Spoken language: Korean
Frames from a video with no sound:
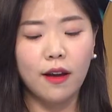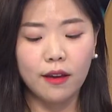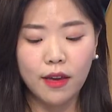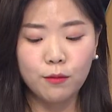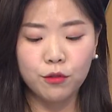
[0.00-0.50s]

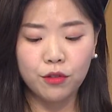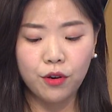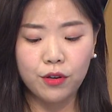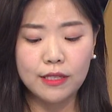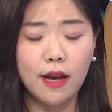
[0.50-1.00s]

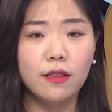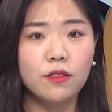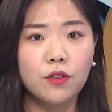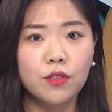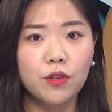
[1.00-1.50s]
단계부터 이제
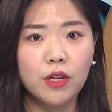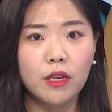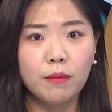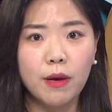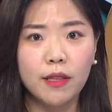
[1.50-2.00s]

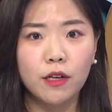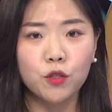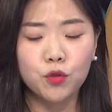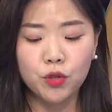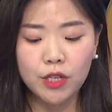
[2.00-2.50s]
안정적인
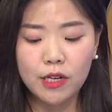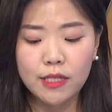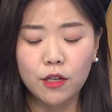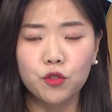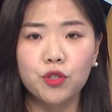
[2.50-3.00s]
배당 수익을
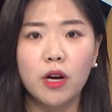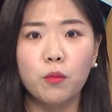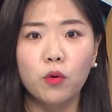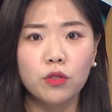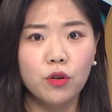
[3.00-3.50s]
창출할
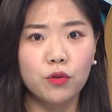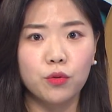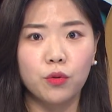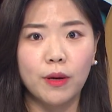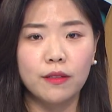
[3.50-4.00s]

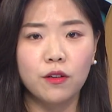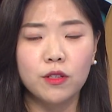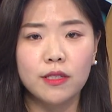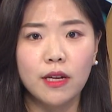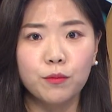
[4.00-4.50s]
목적으로
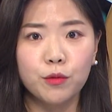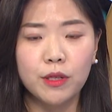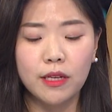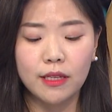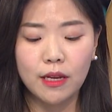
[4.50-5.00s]
만들어진
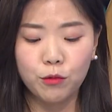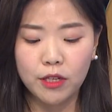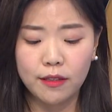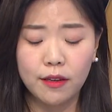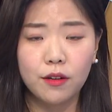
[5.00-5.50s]
상품이기
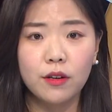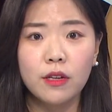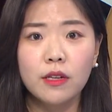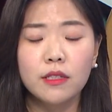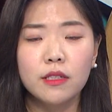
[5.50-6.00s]
때문인데요.
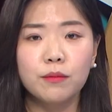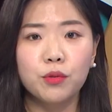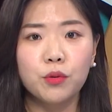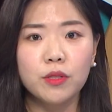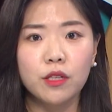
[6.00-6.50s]
즉
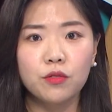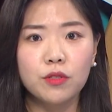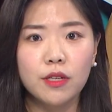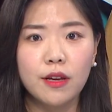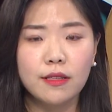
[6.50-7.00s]
부동산
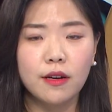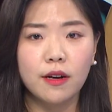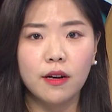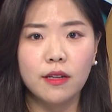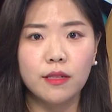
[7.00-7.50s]
투자
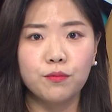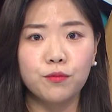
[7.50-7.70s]
회사가 이제